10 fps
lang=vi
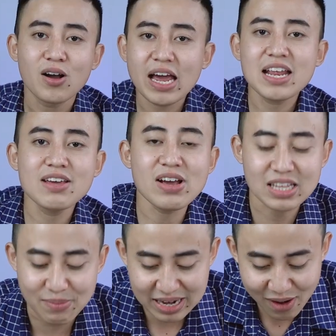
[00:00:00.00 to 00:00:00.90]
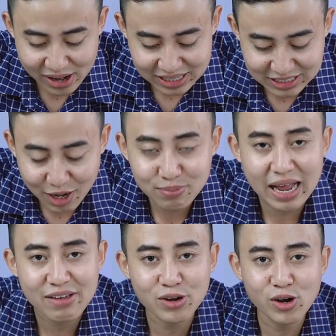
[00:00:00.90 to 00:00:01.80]
ok như vậy thì mình đã hoàn thành xong
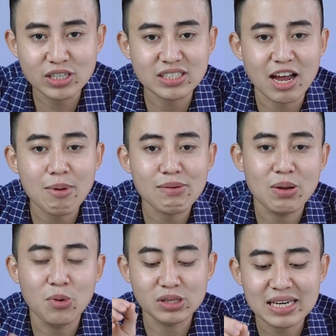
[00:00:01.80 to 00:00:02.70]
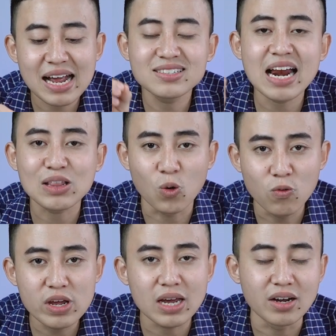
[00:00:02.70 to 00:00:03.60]
cái video chia sẻ với bạn về một tính năng rất là thú
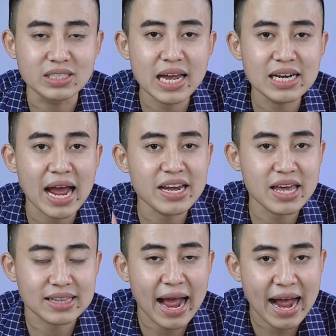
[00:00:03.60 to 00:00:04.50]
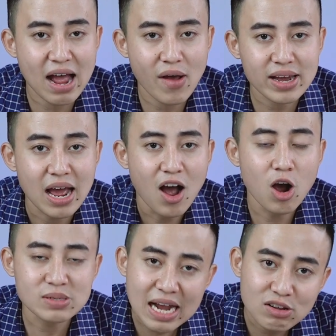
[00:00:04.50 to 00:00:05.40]
vị ở trên cái nền tảng iOS
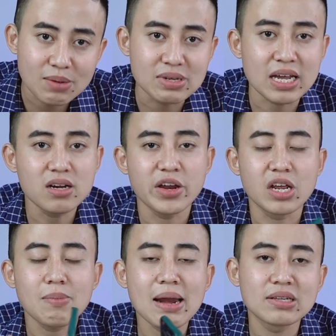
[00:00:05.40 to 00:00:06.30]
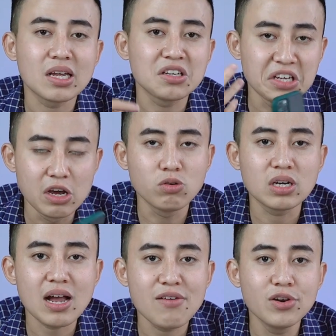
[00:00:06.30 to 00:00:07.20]
hôm sau thì mình sẽ gửi đến các bạn thật nhiều
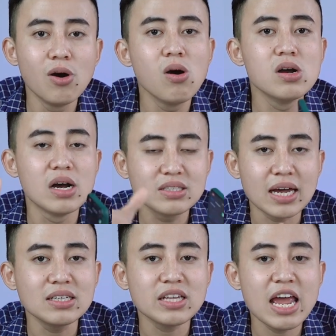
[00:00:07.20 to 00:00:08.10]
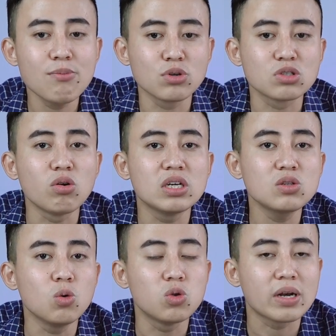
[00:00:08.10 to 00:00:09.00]
những cái video hướng dẫn thêm một số những
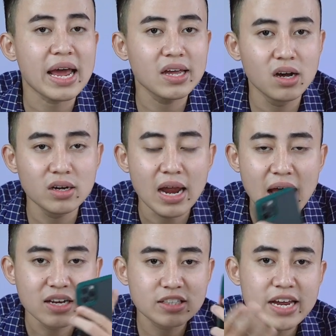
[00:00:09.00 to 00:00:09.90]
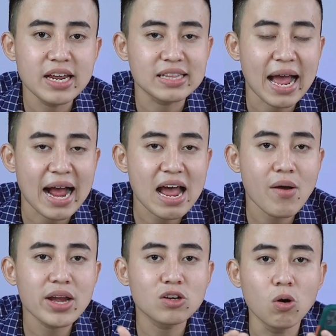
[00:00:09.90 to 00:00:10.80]
thủ thuật hay hơn trên nền tảng
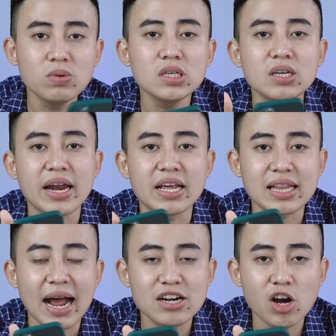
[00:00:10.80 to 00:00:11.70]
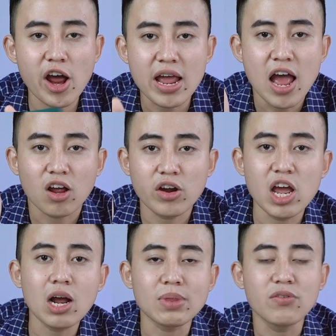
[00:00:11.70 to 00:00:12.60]
iOS cũng như là nền tảng Android còn nếu
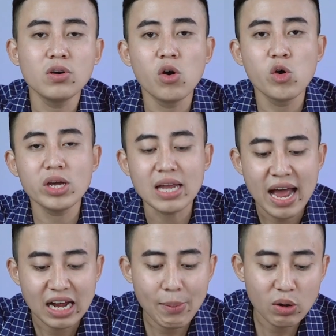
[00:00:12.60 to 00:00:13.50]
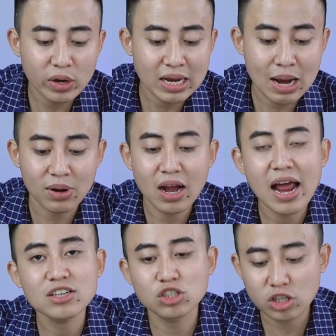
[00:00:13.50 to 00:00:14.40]
cảm thấy video hữu ích các bạn đừng quên để làm một
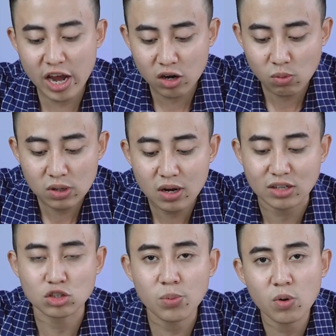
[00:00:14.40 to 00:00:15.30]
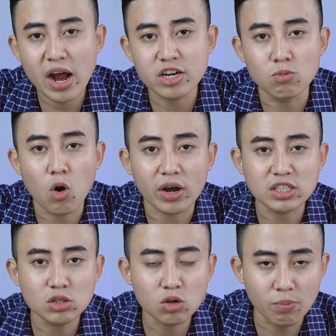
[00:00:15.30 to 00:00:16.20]
like share cũng như là subscribe ủng hộ kênh
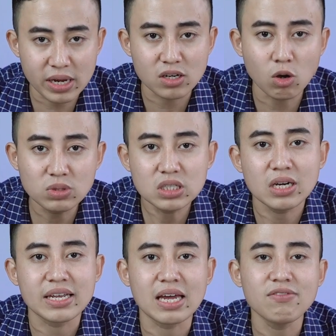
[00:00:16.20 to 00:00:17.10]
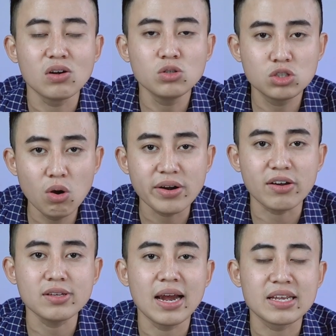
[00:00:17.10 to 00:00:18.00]
youtube của mình cũng như là nhấn vào nút chuông để
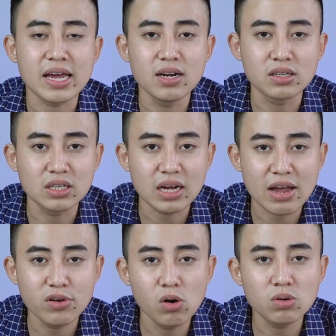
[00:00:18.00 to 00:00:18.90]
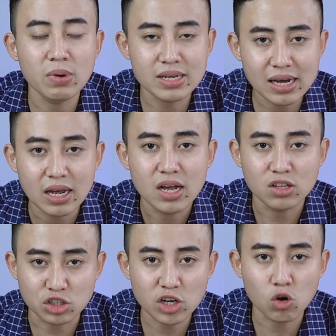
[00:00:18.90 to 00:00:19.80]
có thể là nhận được những cái video mới nhất
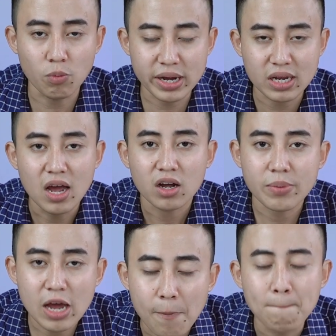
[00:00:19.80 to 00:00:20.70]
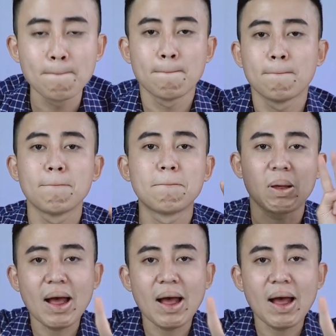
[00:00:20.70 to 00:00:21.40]
từ channel của mình còn bây giờ bye